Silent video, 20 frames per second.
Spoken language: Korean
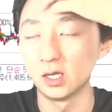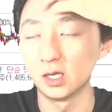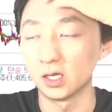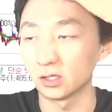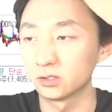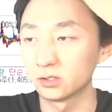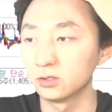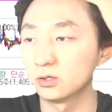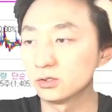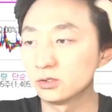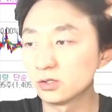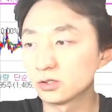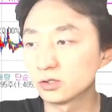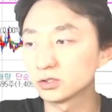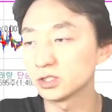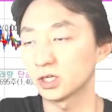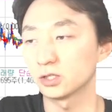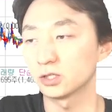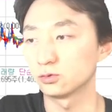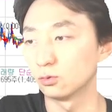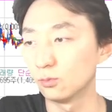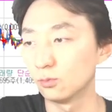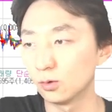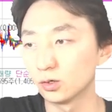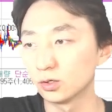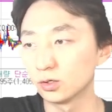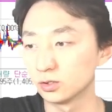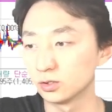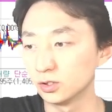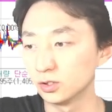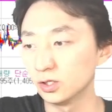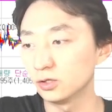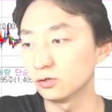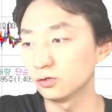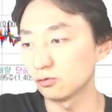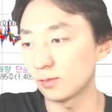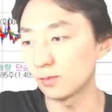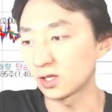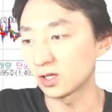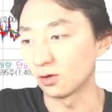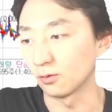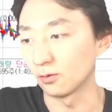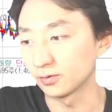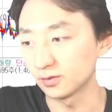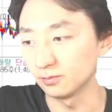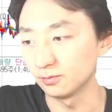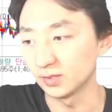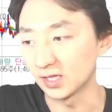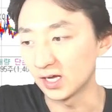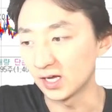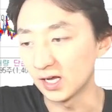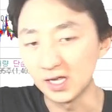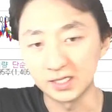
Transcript: 그런 형식의 종목을 드릴 수밖에 없습니다.